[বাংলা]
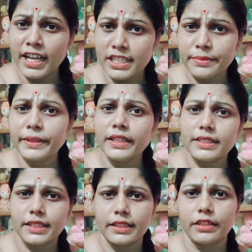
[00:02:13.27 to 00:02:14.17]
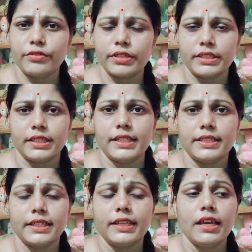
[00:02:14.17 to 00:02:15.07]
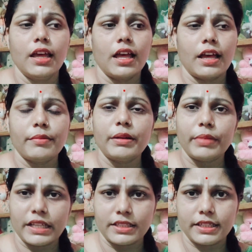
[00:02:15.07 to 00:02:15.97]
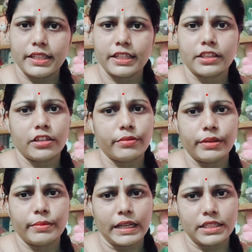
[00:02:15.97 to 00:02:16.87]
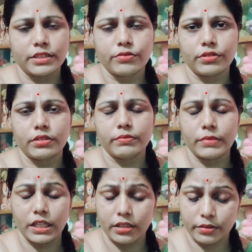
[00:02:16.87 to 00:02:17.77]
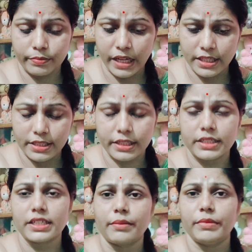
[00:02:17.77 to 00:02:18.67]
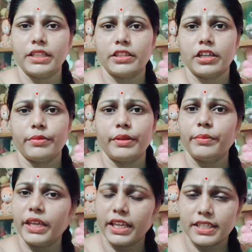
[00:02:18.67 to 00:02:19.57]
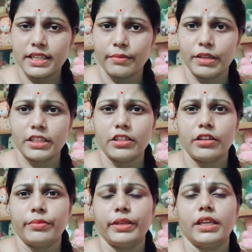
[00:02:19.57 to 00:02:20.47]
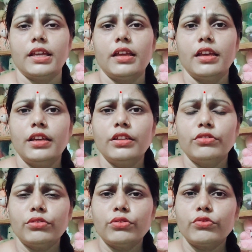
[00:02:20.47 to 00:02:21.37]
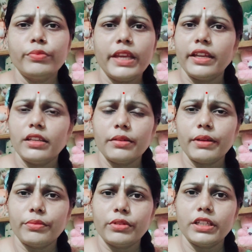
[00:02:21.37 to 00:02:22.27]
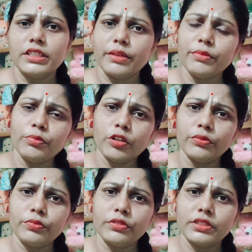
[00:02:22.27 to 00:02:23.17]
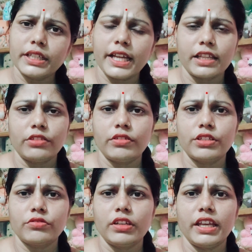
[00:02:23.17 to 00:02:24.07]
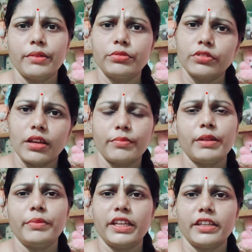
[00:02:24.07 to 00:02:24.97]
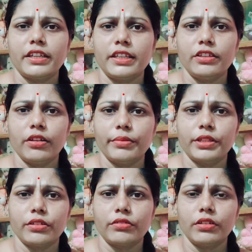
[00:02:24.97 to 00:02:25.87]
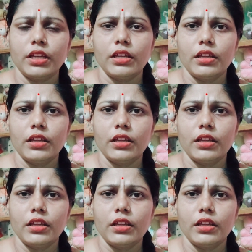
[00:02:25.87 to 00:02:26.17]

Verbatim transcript: হাজব্যান্ডের সাথে লড়ছিলে যে আমার বাচ্চা দেখতে হবে বাচ্চা মানে বাচ্চাকে সামলাতে হবে মেয়েকে সামলাতে হবে তো তুমি এইটা ভাবনি যে আমি পরপুরুষের হাত ধরে চলে যাবো তো আমার মেয়েটার কি হবে তখন